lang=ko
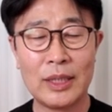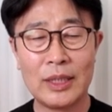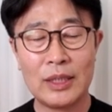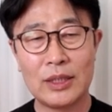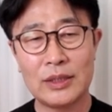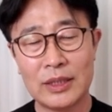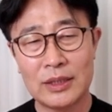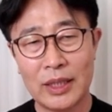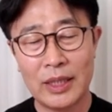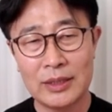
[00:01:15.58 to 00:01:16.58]
현상
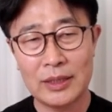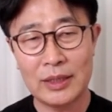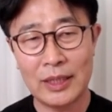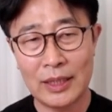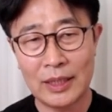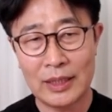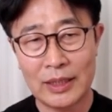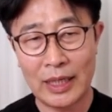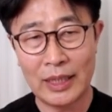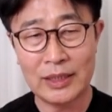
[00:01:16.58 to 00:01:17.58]
설계를 했을 때
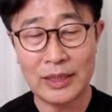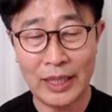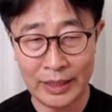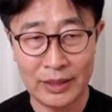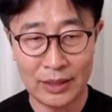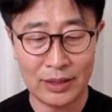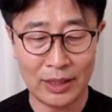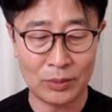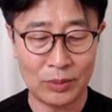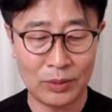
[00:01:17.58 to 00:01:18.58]
당선이 안
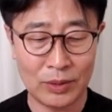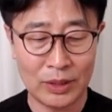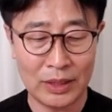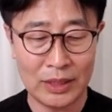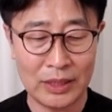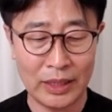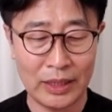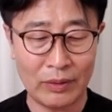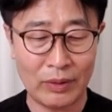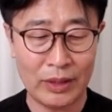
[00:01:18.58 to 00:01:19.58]
되더라도 이
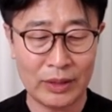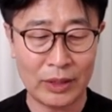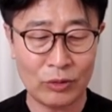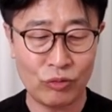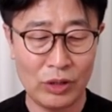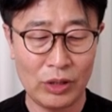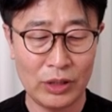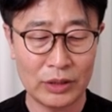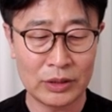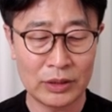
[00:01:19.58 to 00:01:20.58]
디자인에 관련된
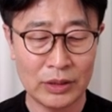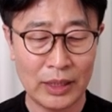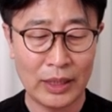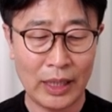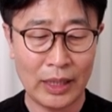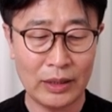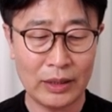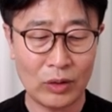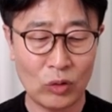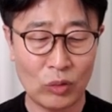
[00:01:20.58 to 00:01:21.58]
훈련은
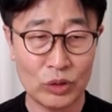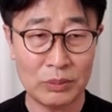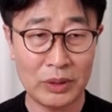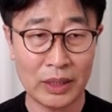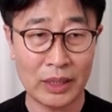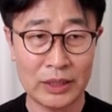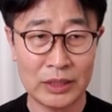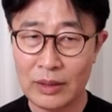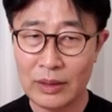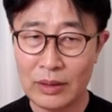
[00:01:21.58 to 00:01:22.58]
한거라고 보시면 될 것
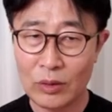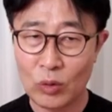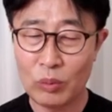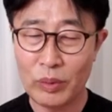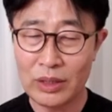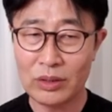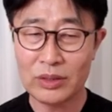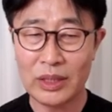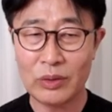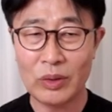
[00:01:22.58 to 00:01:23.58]
같습니다. 공모에
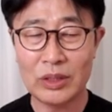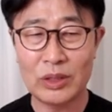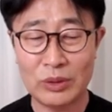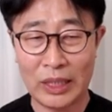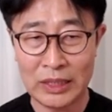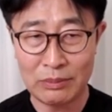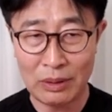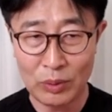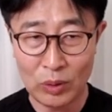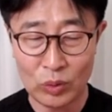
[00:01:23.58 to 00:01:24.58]
떨어졌다고 해서 너무
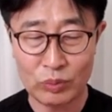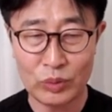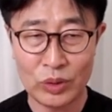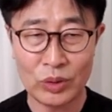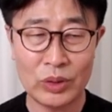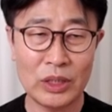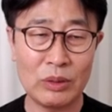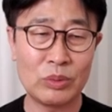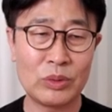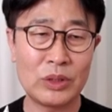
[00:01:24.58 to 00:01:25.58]
낙심할 필요도 없고요. 이
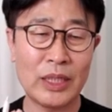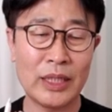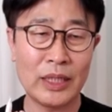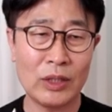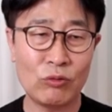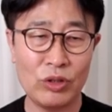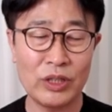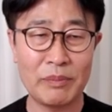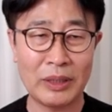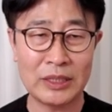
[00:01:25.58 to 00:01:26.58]
부분은 하나의
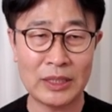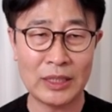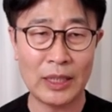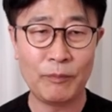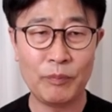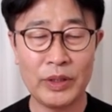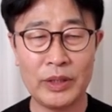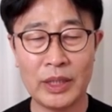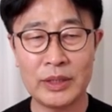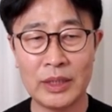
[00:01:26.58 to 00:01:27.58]
훈련을 마쳤다
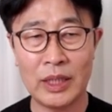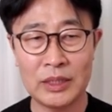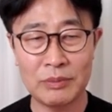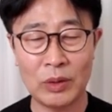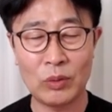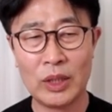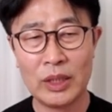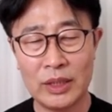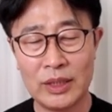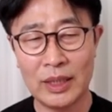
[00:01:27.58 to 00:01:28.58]
이렇게 생각하시면 되고
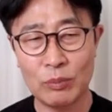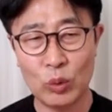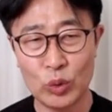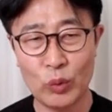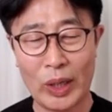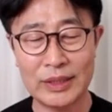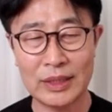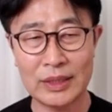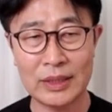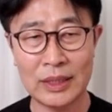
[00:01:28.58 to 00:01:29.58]
이러한 모든
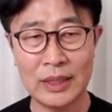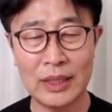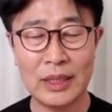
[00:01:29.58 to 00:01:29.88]
과정들이